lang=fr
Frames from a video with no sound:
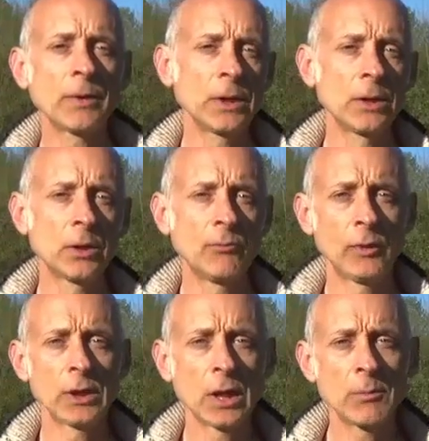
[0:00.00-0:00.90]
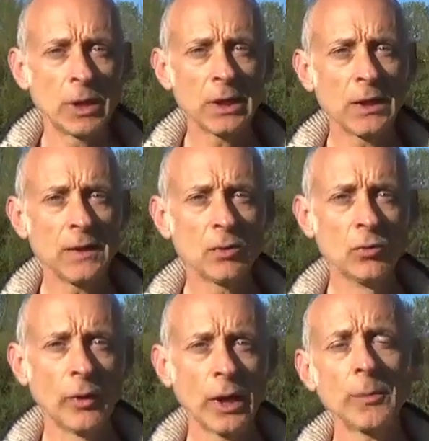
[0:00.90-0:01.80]
Ferdinand hemflink eh bien, Il a
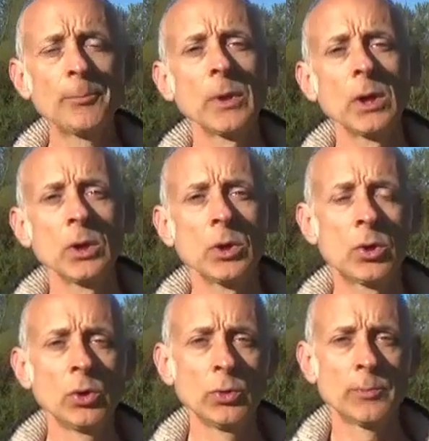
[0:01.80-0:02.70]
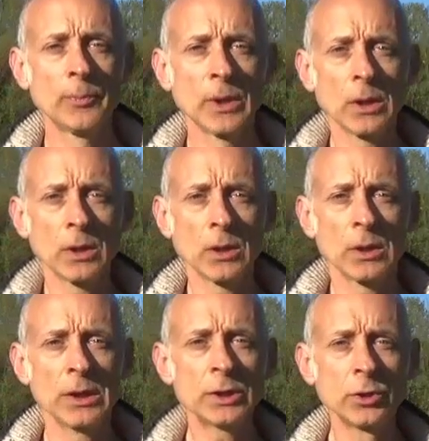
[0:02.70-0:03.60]
découvert que
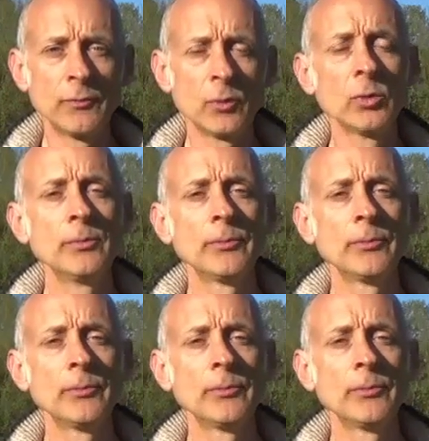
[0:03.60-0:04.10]
les chevaux